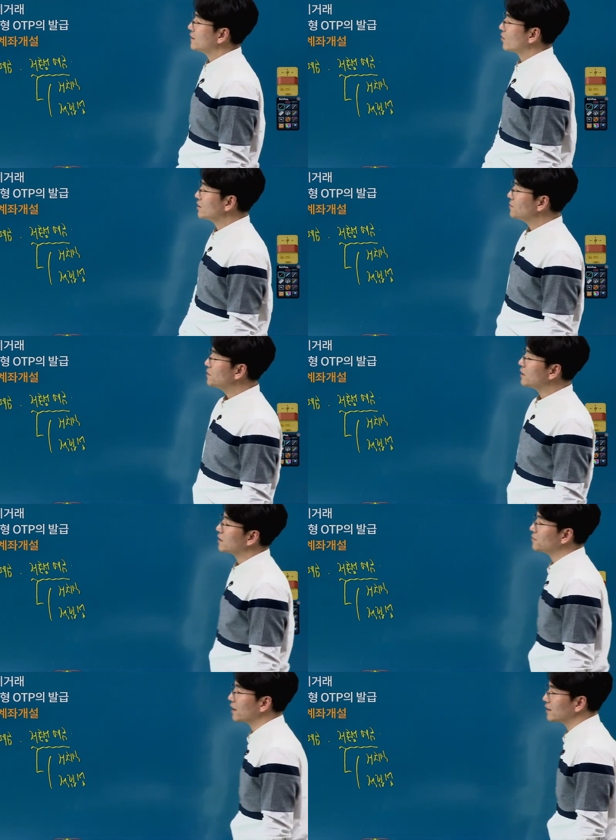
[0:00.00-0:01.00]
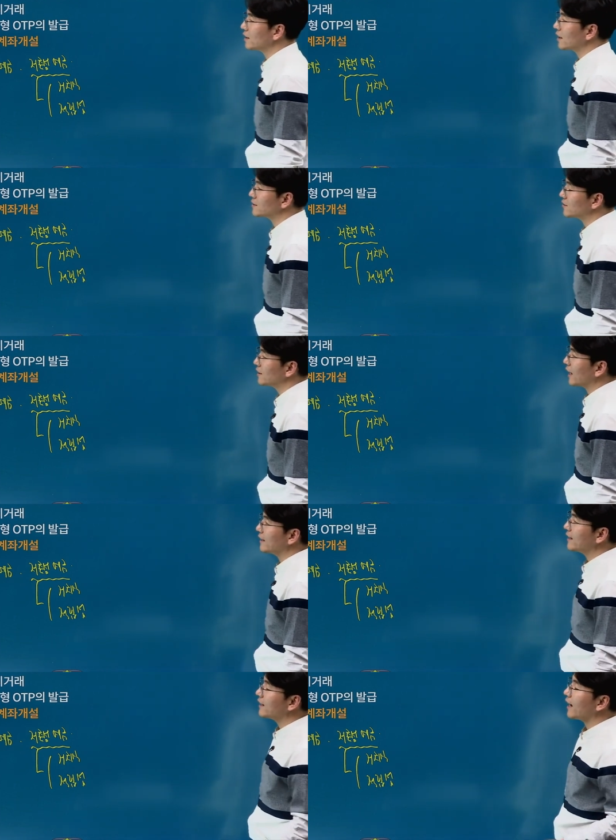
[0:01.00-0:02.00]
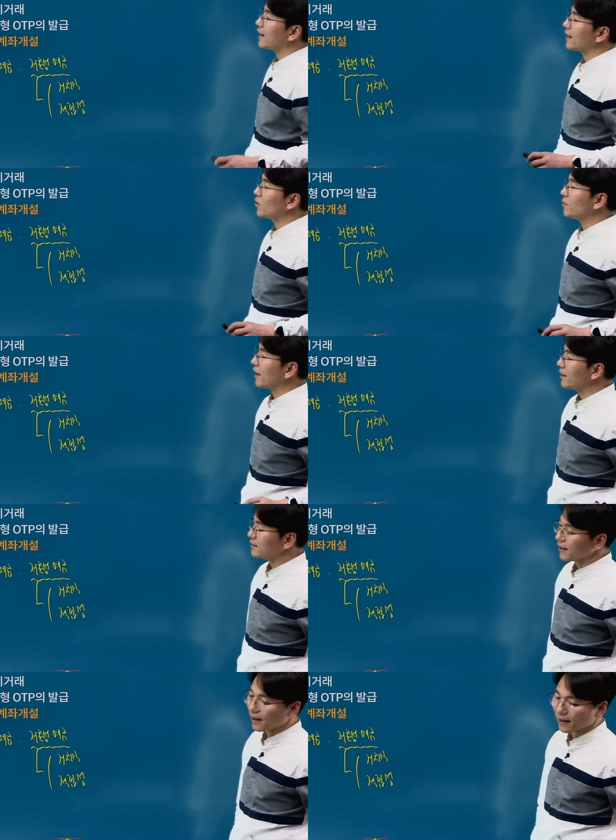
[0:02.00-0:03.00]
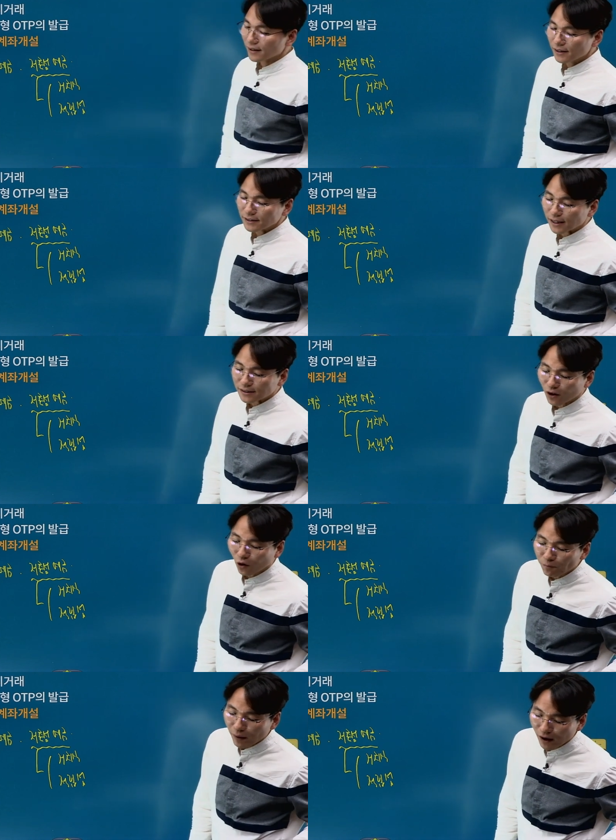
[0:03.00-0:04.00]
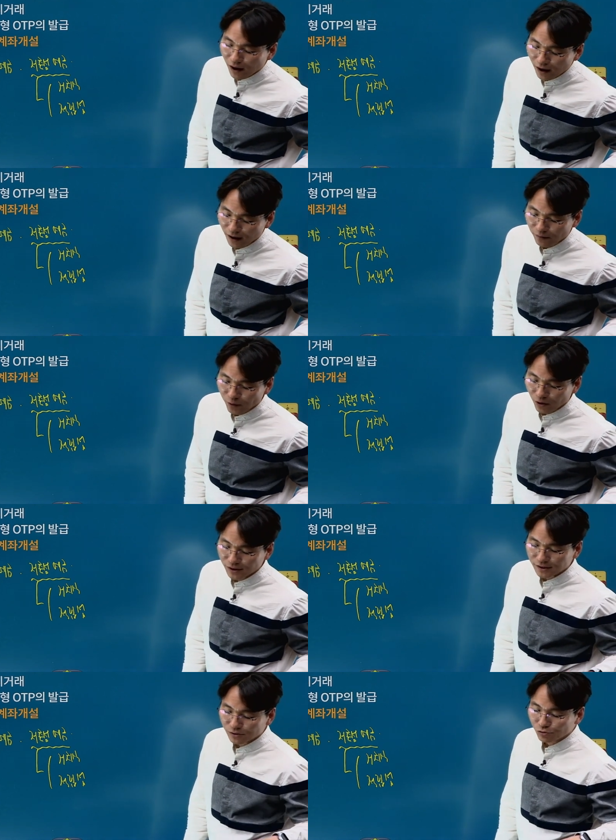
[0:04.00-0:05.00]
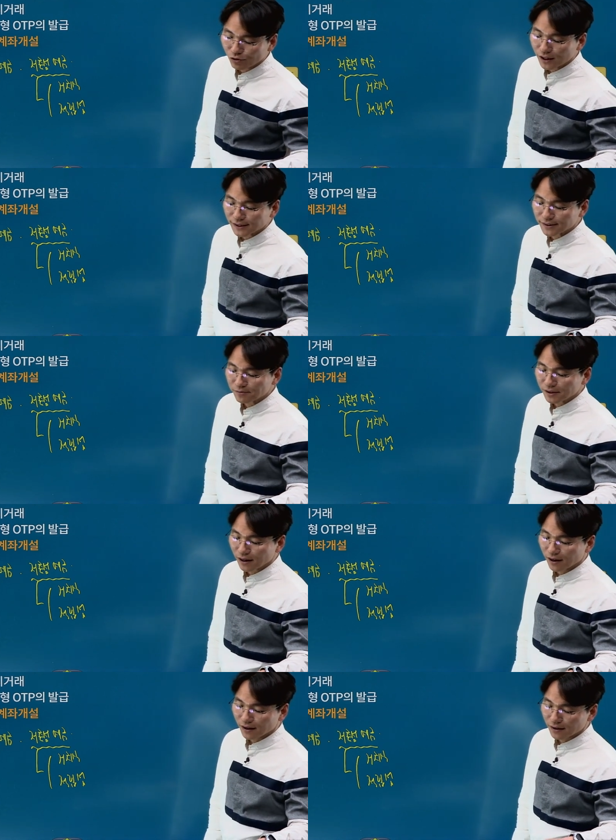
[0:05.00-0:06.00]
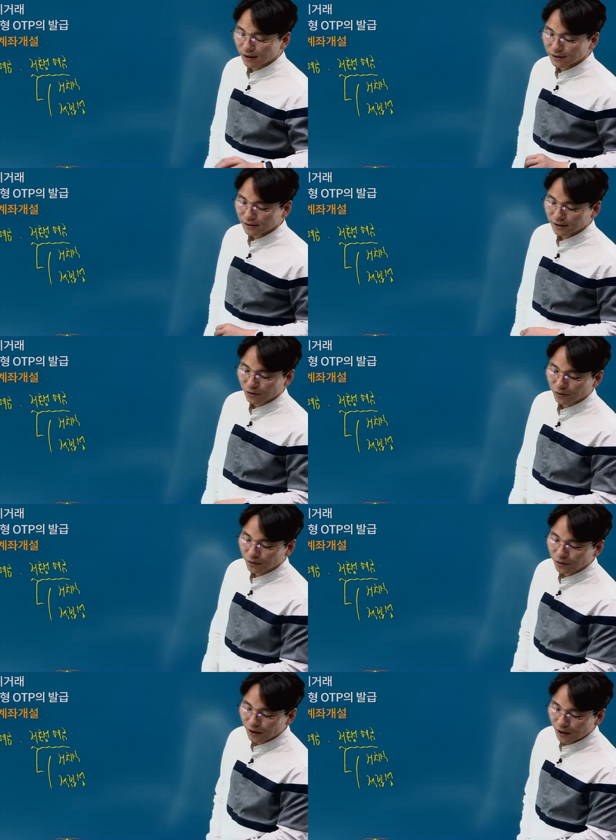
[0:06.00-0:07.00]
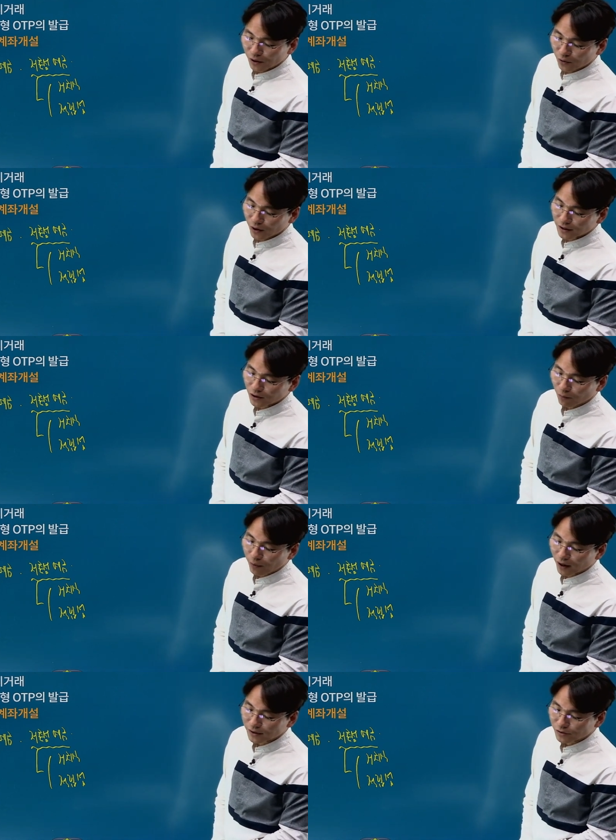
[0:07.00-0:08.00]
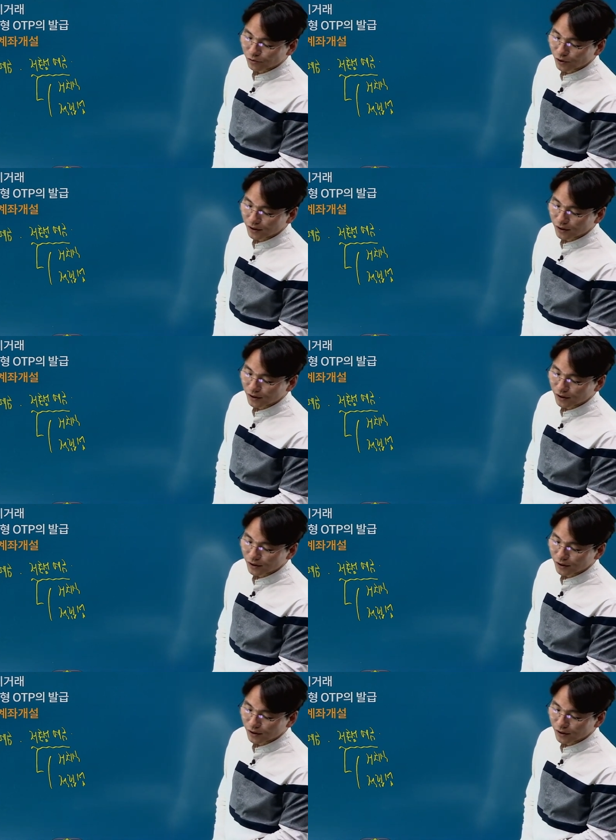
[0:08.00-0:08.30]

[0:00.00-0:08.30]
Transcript: 적립식 예금의 계좌 개설이 안 된다라고 말하는 게 살짝 어폐가 뭐 있을 수가 있습니다. 예, 실제로 그렇게 이제 어폐가 있을 수